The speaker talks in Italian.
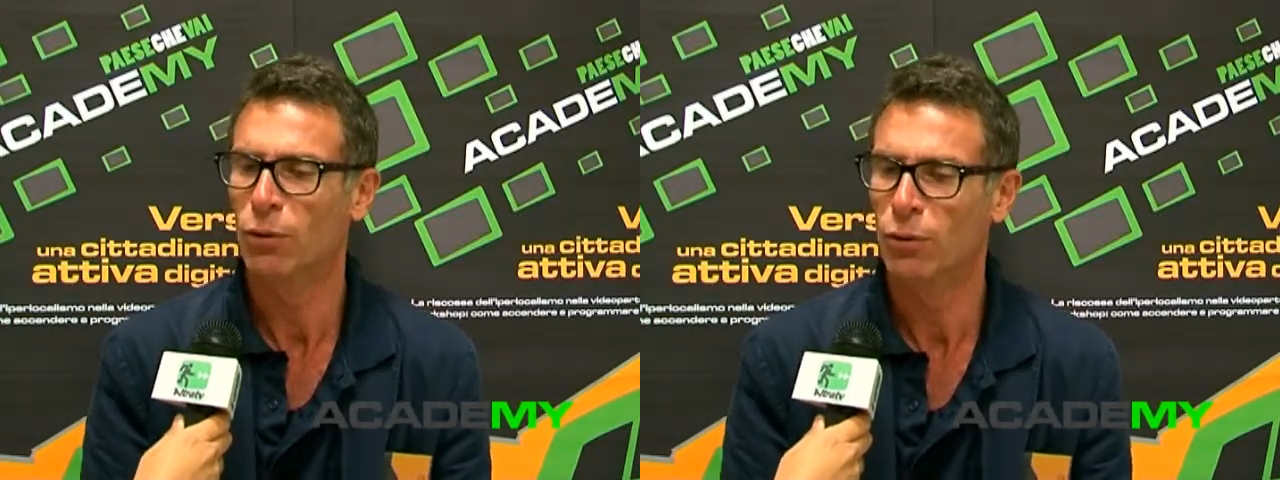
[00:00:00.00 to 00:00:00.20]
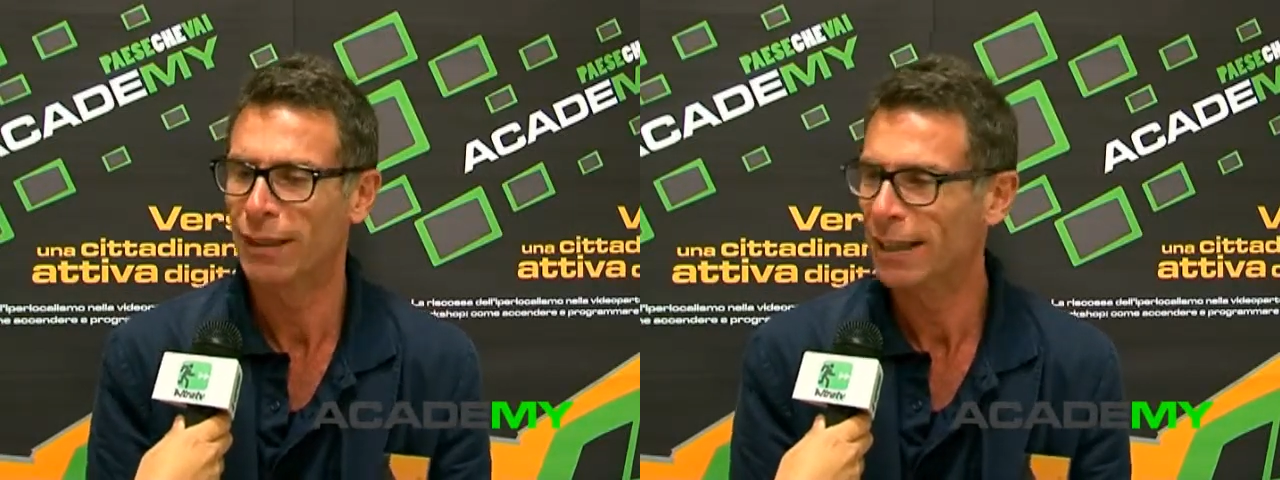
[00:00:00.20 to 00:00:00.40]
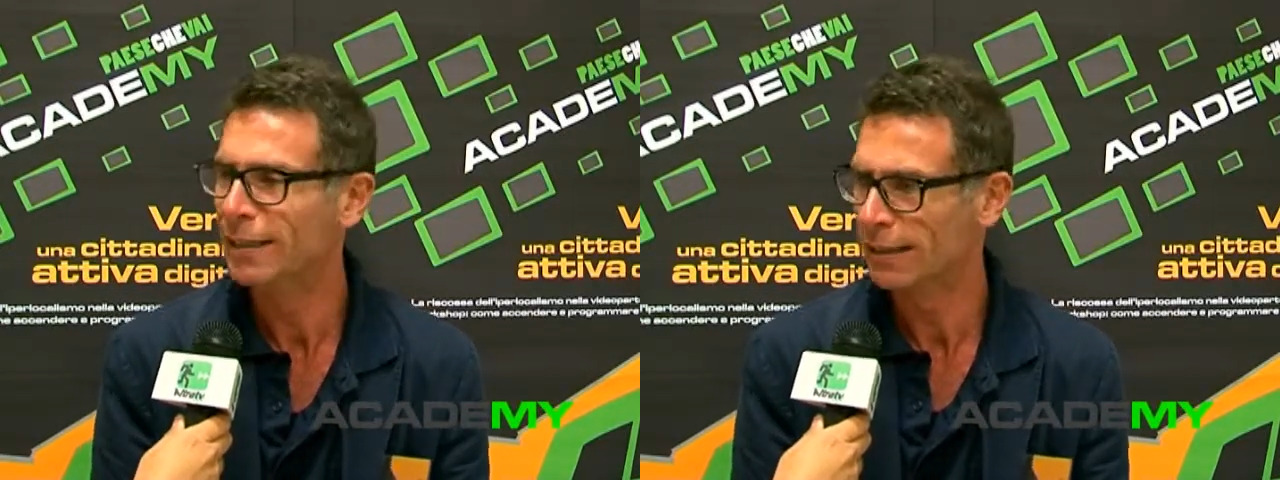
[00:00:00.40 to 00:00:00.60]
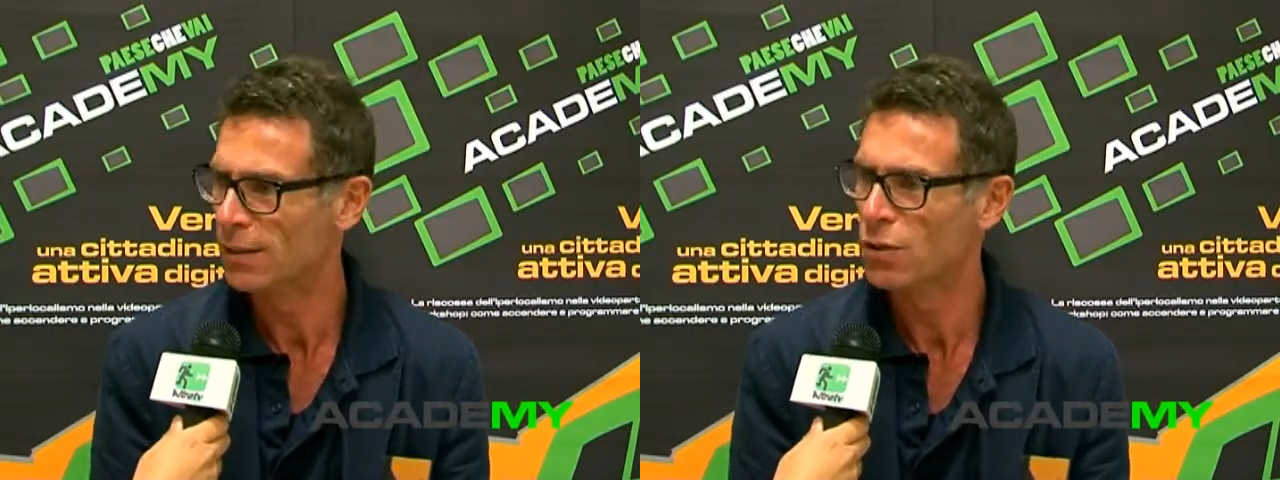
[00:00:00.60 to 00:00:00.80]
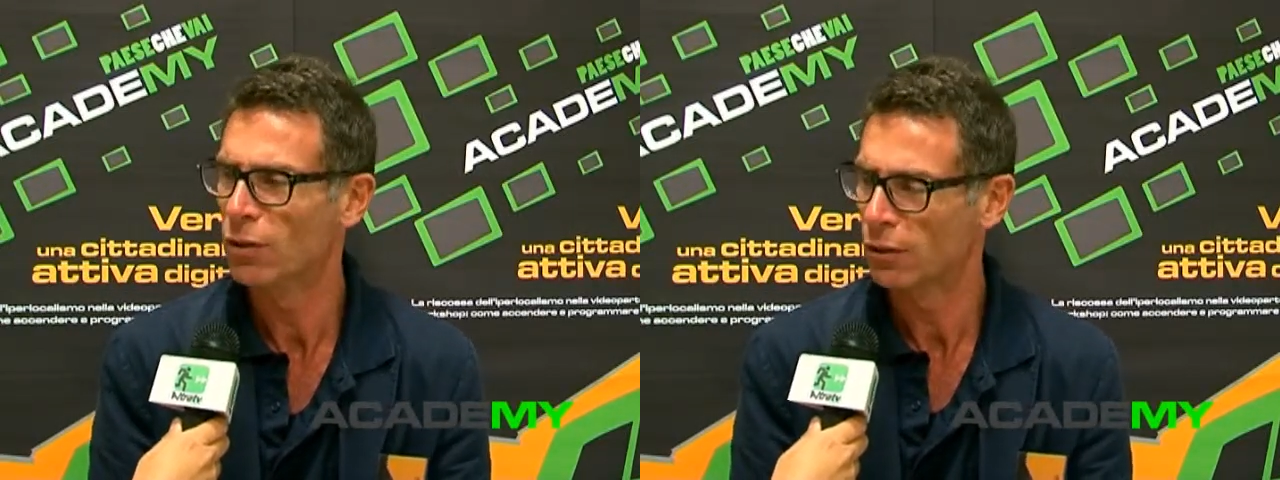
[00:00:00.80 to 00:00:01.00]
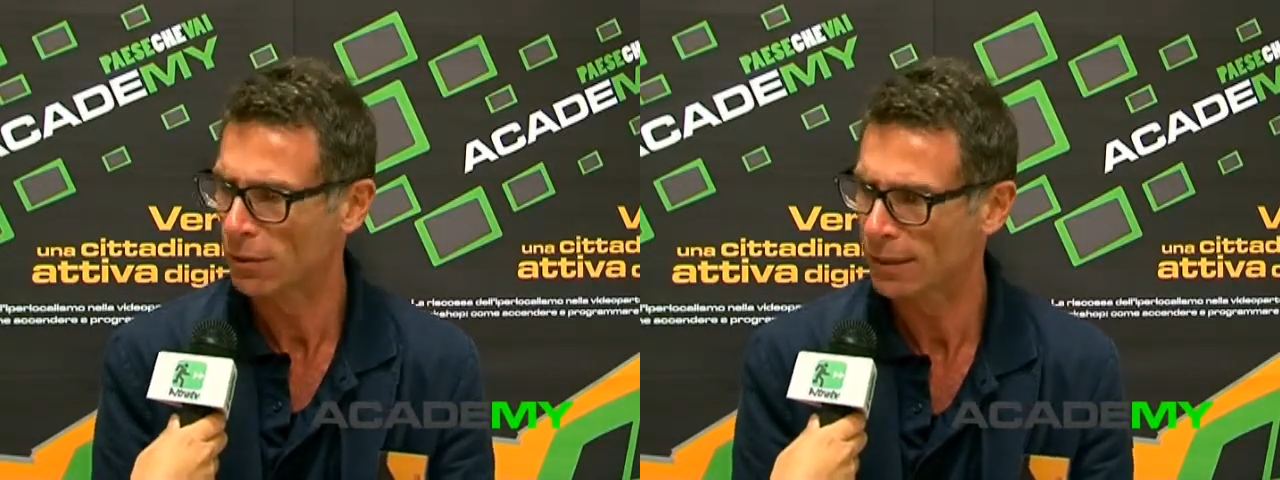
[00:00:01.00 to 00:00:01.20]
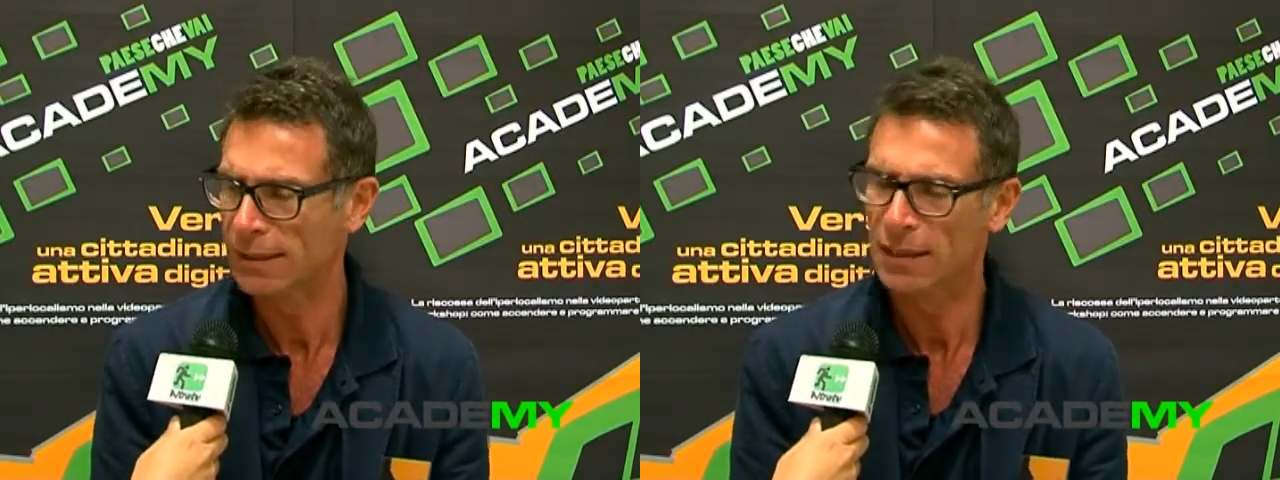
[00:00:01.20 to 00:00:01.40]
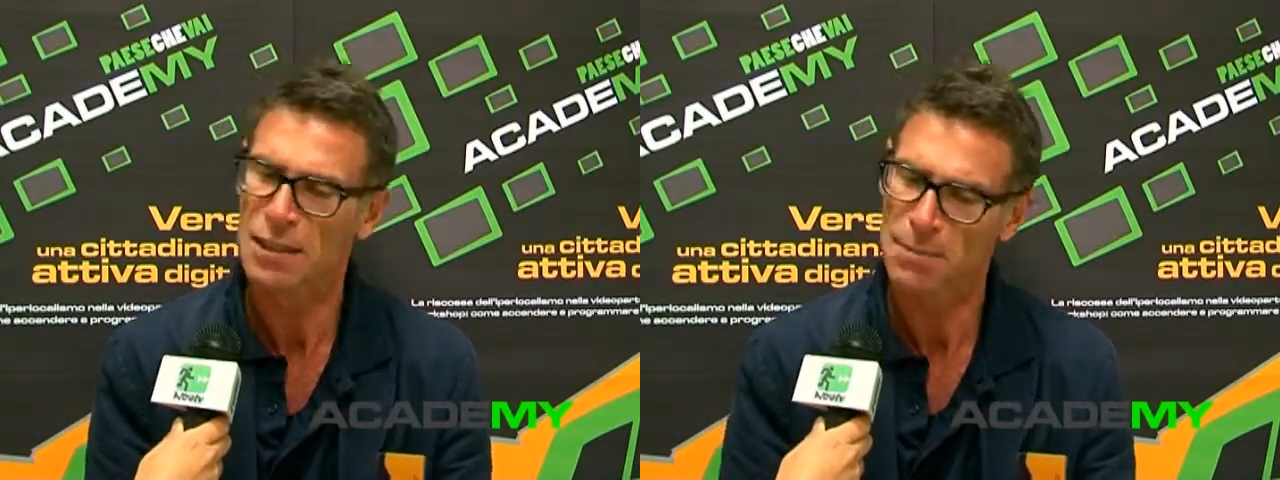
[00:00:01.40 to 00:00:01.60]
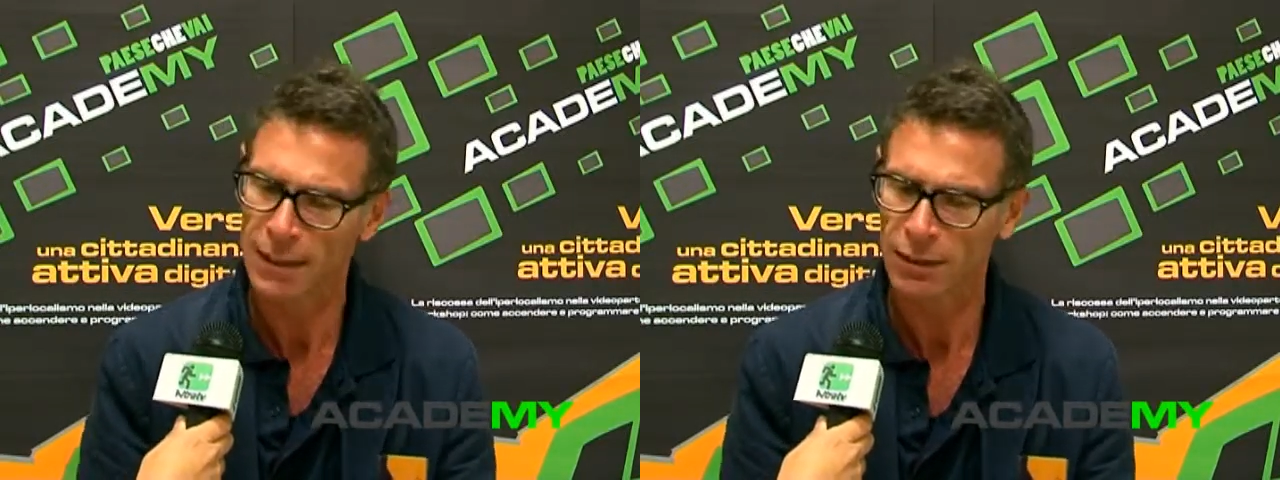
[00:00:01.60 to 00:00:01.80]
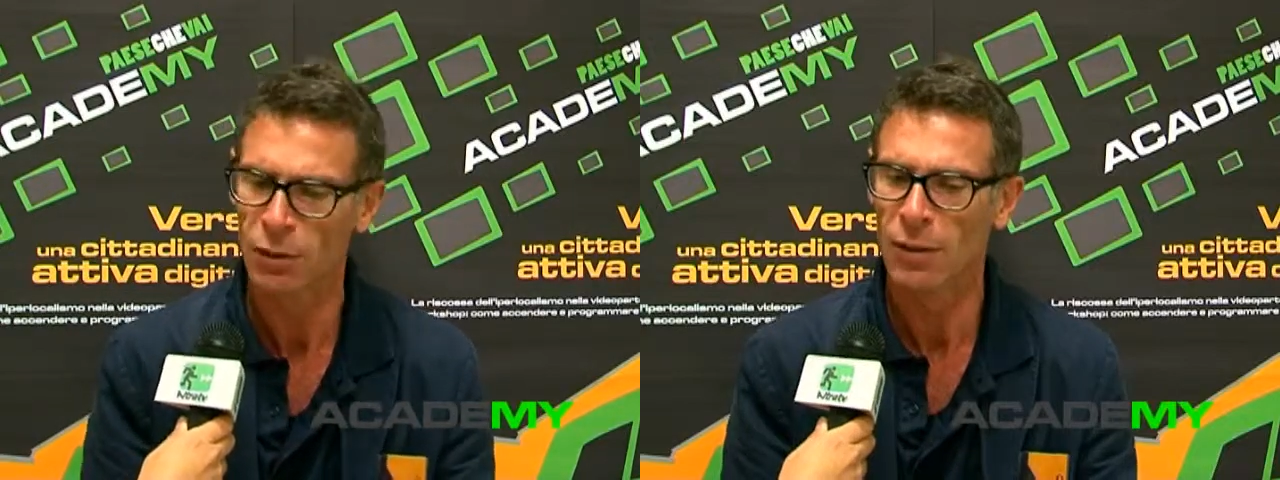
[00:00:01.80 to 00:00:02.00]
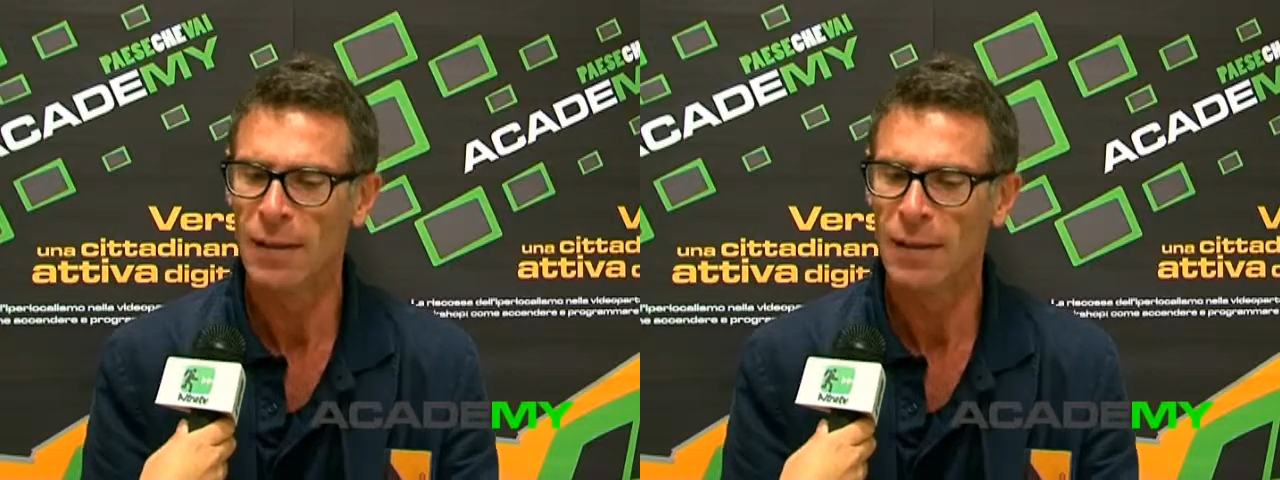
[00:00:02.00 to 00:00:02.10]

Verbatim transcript: con grande attenzione, con grande rispetto